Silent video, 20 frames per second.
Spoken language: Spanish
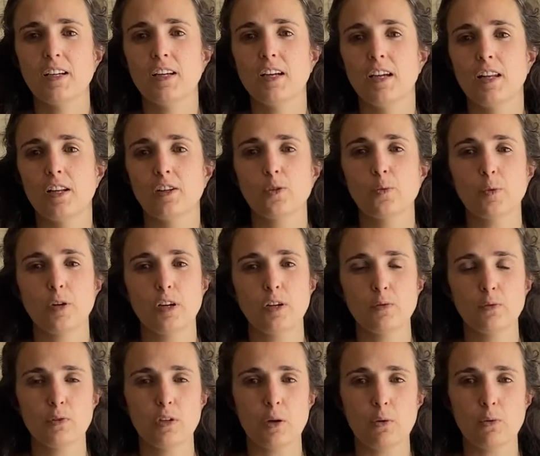La compré en
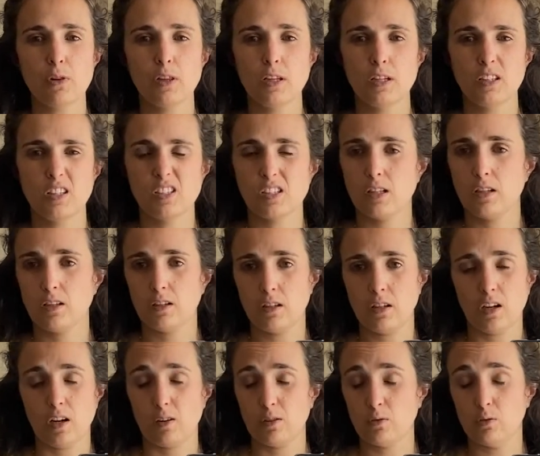un outlet desde,
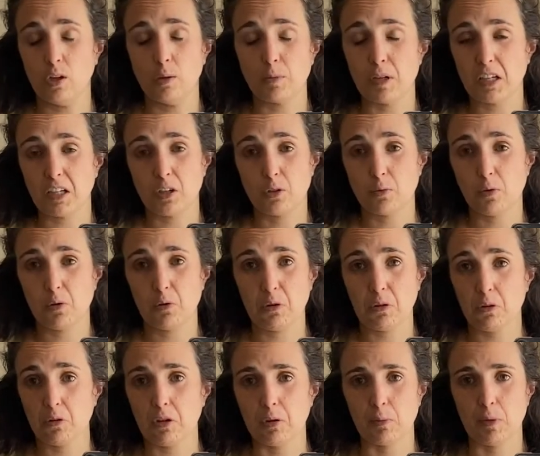era una marca, no me
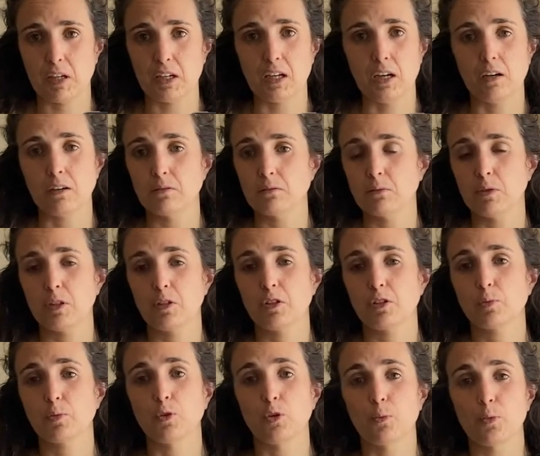acuerdo qué marca.
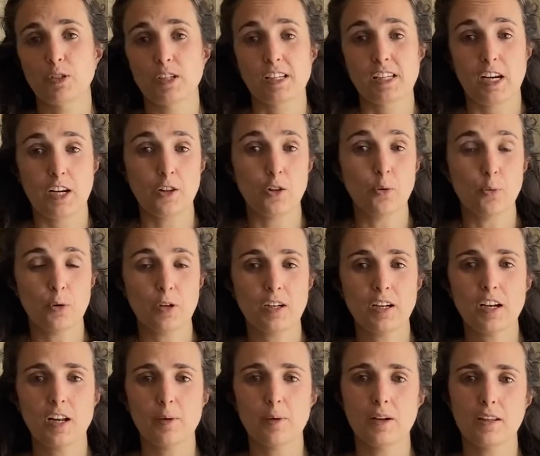Entonces, bueno, pues ha salido buena,
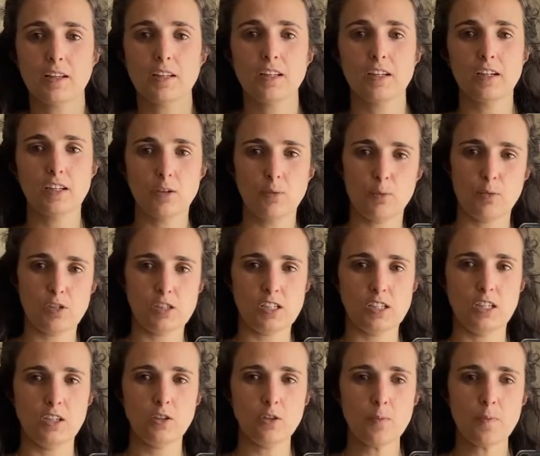la verdad. Tiene aquí un
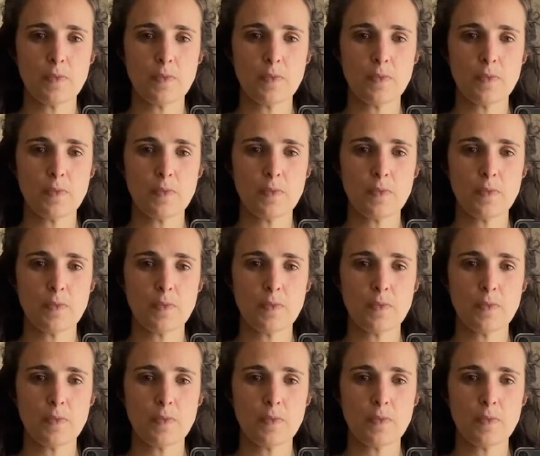bolsillito